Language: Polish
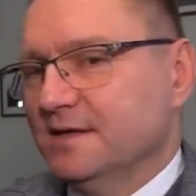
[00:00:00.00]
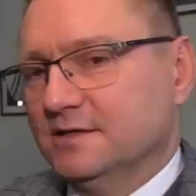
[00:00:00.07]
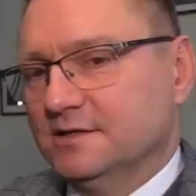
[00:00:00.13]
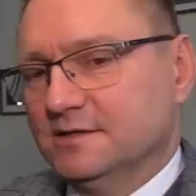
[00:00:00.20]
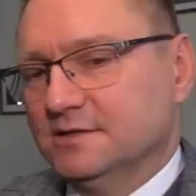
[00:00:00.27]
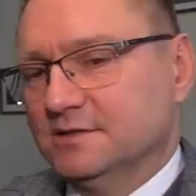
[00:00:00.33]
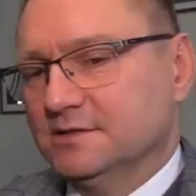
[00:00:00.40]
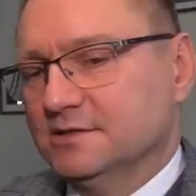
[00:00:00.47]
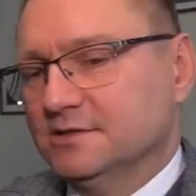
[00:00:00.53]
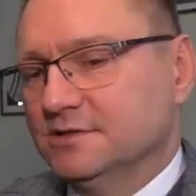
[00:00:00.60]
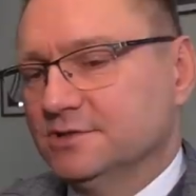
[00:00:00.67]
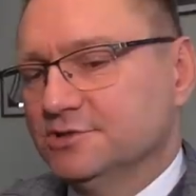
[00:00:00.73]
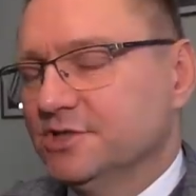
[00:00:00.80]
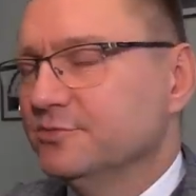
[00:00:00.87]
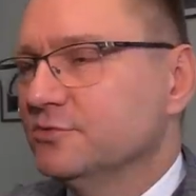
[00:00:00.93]

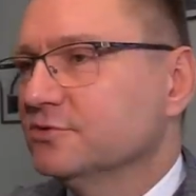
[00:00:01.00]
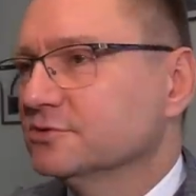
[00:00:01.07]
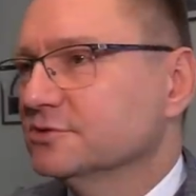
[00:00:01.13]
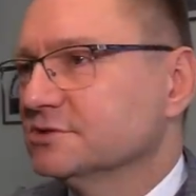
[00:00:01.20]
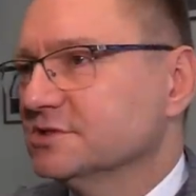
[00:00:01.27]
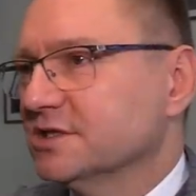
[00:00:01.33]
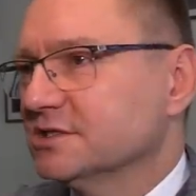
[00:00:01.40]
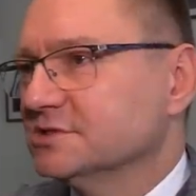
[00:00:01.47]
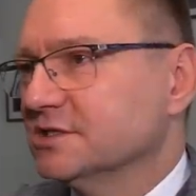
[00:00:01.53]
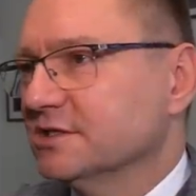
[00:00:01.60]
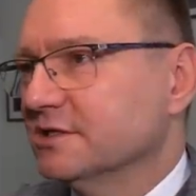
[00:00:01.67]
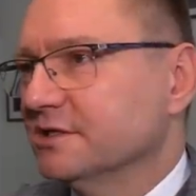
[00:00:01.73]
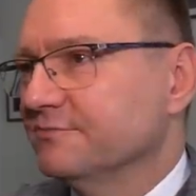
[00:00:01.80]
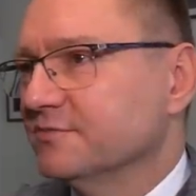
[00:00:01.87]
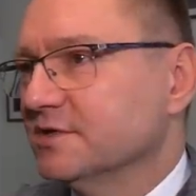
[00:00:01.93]
y, nie było
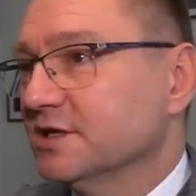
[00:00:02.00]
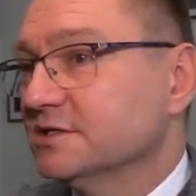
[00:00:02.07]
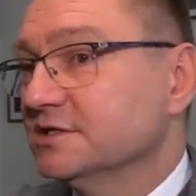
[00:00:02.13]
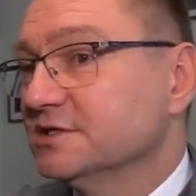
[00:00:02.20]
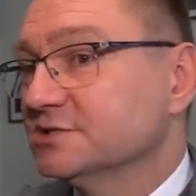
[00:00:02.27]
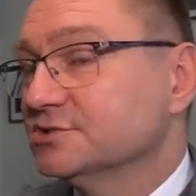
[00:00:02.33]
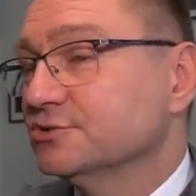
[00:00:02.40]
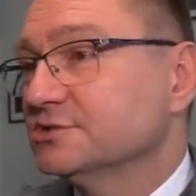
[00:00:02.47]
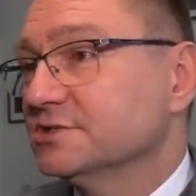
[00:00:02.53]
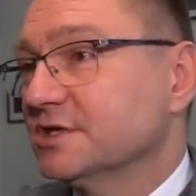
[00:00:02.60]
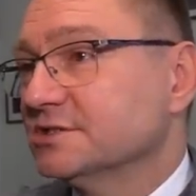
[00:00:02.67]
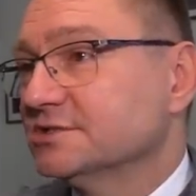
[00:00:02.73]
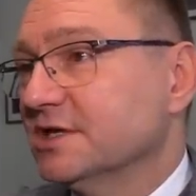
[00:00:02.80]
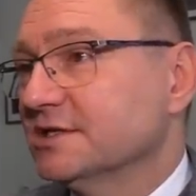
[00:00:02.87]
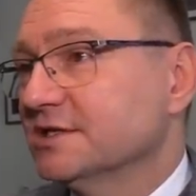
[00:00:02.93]
dostarczane. Jak nie jest
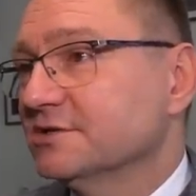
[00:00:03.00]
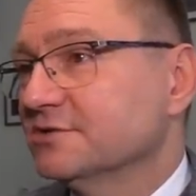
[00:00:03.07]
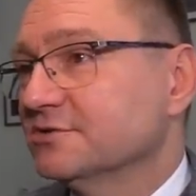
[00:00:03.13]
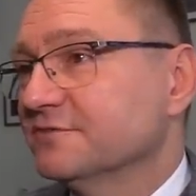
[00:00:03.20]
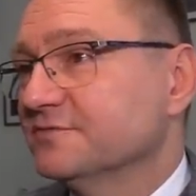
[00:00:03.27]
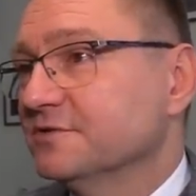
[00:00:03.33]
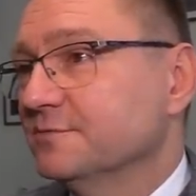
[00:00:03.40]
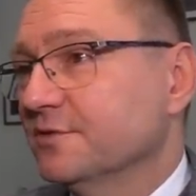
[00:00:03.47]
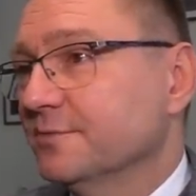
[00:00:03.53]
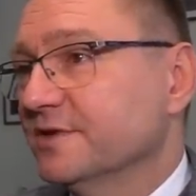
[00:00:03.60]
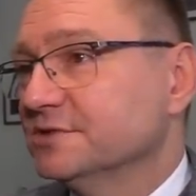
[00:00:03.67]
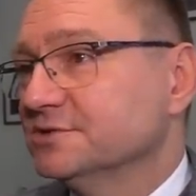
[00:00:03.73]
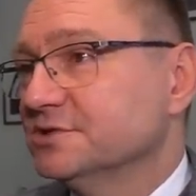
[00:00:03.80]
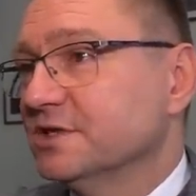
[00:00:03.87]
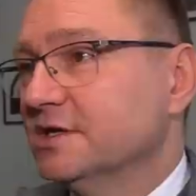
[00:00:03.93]
dostarczane, no to w tym
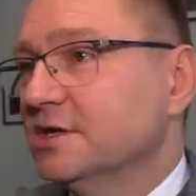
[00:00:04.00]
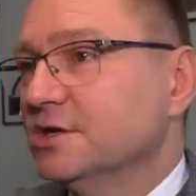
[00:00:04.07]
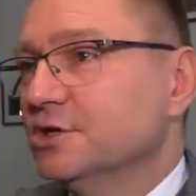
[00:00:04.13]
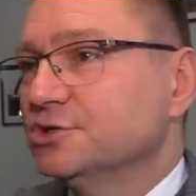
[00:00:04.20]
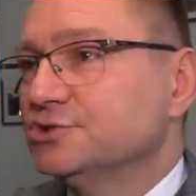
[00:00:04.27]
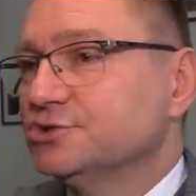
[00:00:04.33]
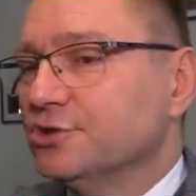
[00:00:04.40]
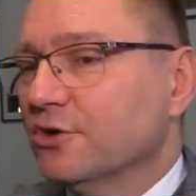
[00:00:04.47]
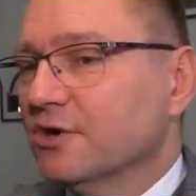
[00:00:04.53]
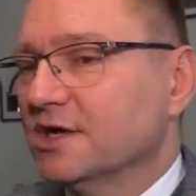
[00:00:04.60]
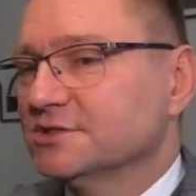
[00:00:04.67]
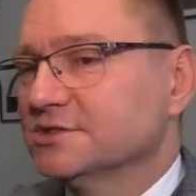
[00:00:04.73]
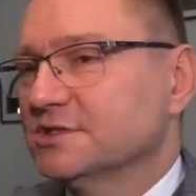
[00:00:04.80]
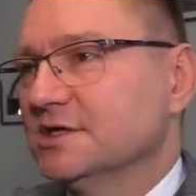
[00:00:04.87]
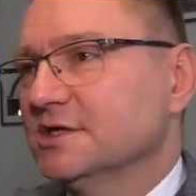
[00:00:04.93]
momencie
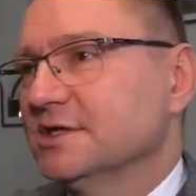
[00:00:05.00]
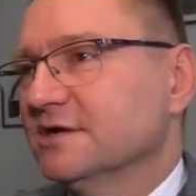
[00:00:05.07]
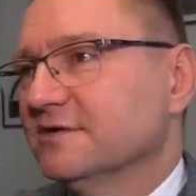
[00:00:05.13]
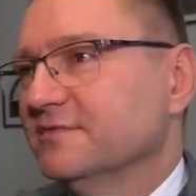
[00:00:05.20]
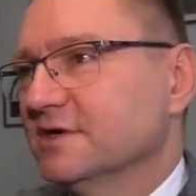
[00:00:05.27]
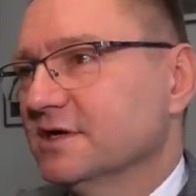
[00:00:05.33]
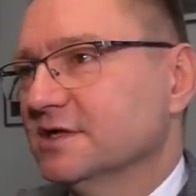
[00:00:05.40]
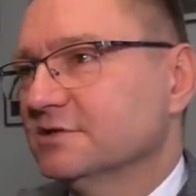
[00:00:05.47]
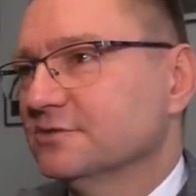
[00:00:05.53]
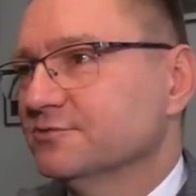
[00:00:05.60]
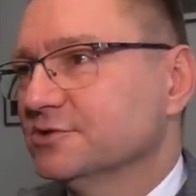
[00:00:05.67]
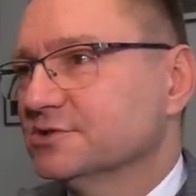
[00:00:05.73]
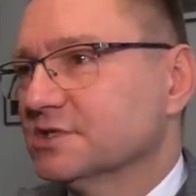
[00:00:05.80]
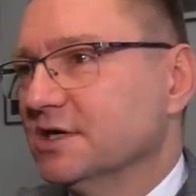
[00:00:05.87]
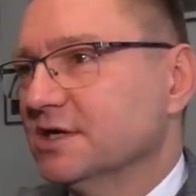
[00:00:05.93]
ściąga się tlenek węgla do
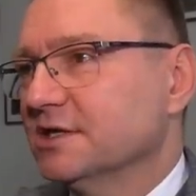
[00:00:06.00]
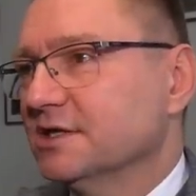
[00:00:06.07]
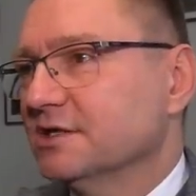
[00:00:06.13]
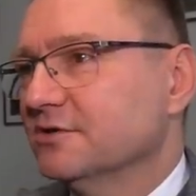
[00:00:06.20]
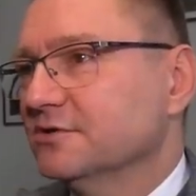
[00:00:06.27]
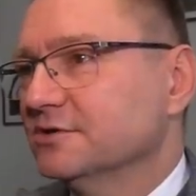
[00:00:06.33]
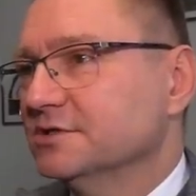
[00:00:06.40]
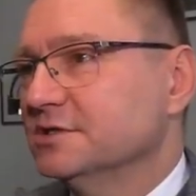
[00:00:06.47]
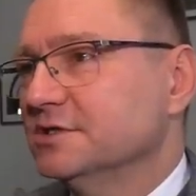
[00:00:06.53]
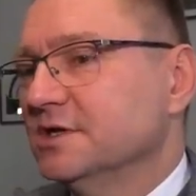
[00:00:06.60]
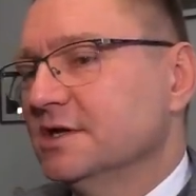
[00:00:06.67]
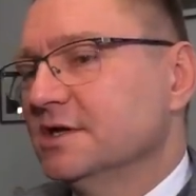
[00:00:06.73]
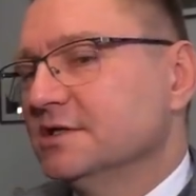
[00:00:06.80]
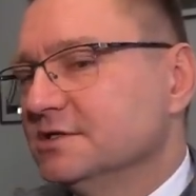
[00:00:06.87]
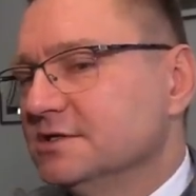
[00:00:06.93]
mieszkania, no i
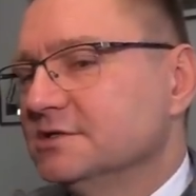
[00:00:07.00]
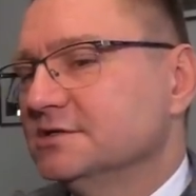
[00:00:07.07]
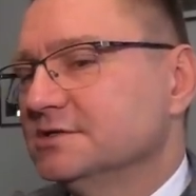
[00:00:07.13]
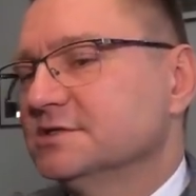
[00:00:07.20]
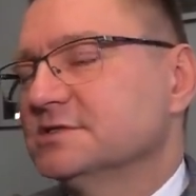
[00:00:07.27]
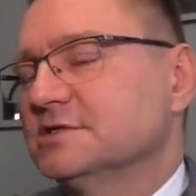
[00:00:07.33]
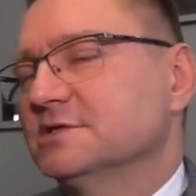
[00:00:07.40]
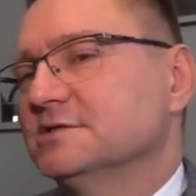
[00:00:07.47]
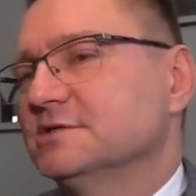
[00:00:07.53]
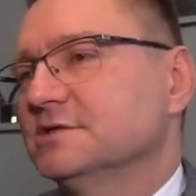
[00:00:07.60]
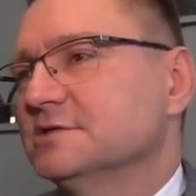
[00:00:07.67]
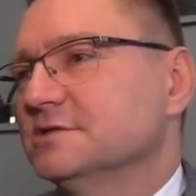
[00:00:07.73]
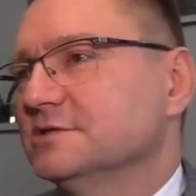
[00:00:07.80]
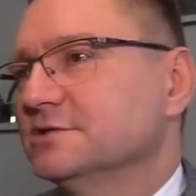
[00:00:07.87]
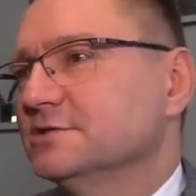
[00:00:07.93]

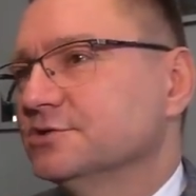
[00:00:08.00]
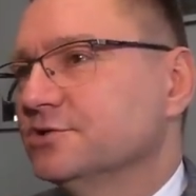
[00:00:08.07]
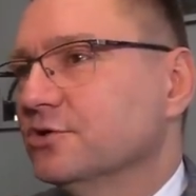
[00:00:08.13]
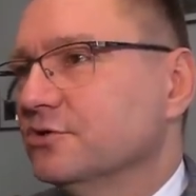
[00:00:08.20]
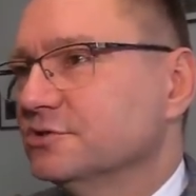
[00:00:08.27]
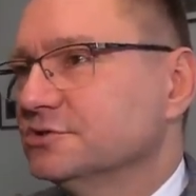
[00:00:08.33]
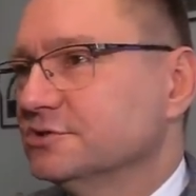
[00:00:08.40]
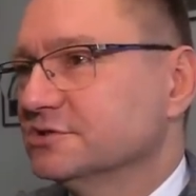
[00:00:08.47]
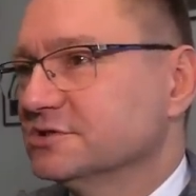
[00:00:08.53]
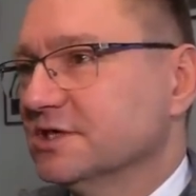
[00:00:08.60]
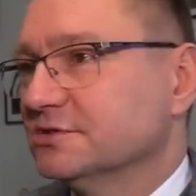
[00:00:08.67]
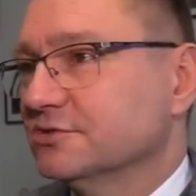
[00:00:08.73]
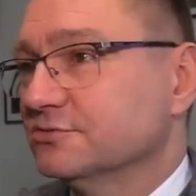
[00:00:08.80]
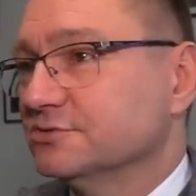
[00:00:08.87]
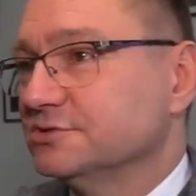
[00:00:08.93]
niestety dochodzi do
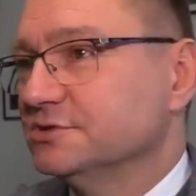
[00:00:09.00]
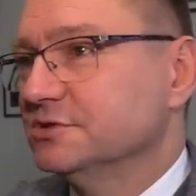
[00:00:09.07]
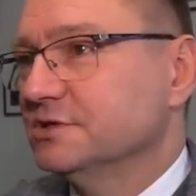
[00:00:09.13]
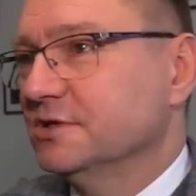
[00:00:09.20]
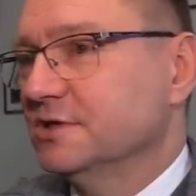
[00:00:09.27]
zatruć.